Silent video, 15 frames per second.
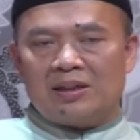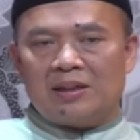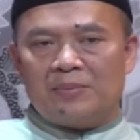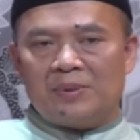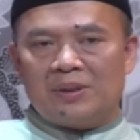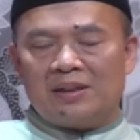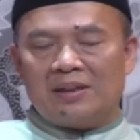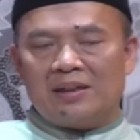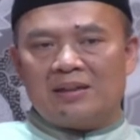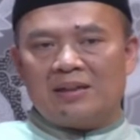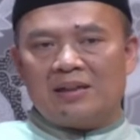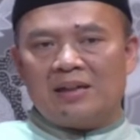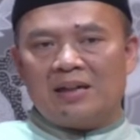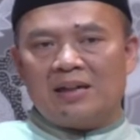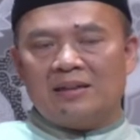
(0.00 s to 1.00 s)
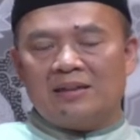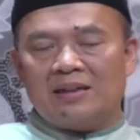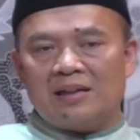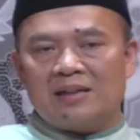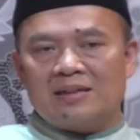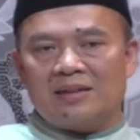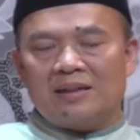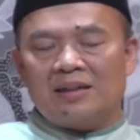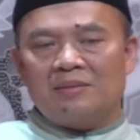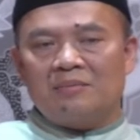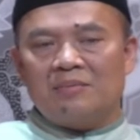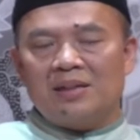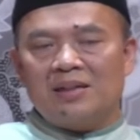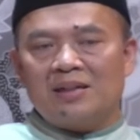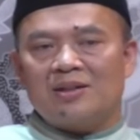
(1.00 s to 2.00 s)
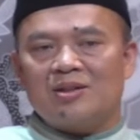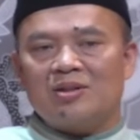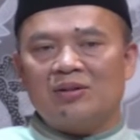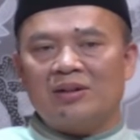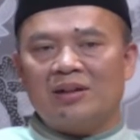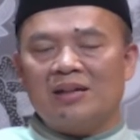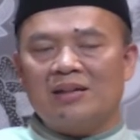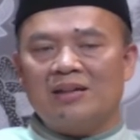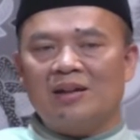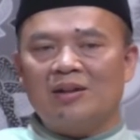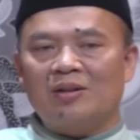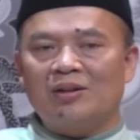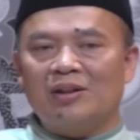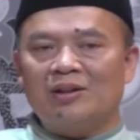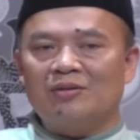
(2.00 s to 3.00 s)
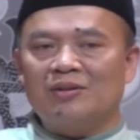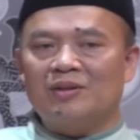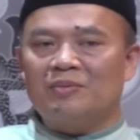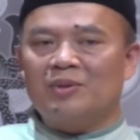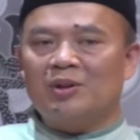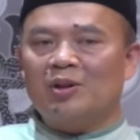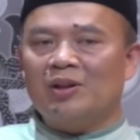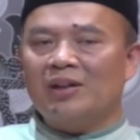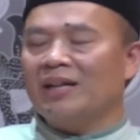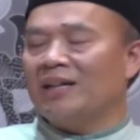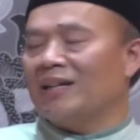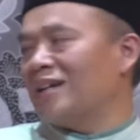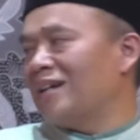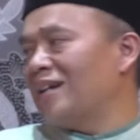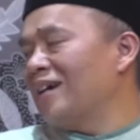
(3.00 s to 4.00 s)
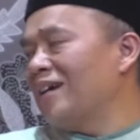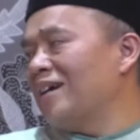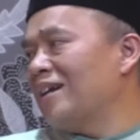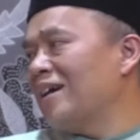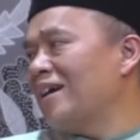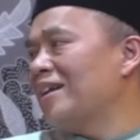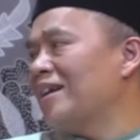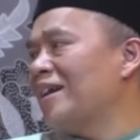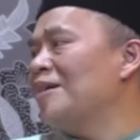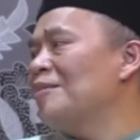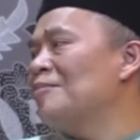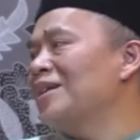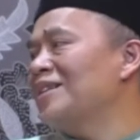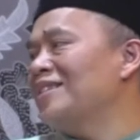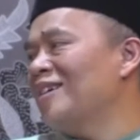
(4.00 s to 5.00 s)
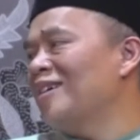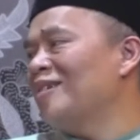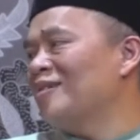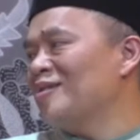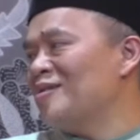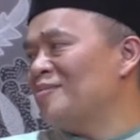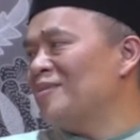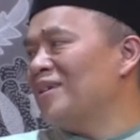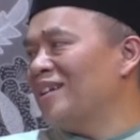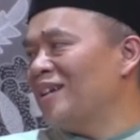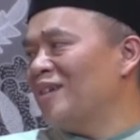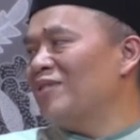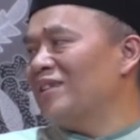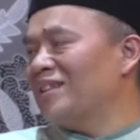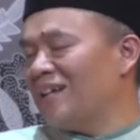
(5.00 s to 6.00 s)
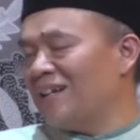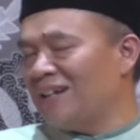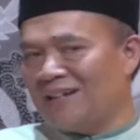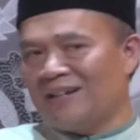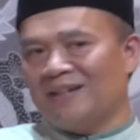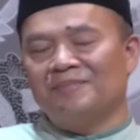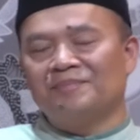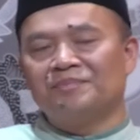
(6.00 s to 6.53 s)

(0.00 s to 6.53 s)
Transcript: tapi ternyata di antara sekian banyak surganya Allah itu diperoleh gara-gara rahmatnya Allah Subhanahu wa taala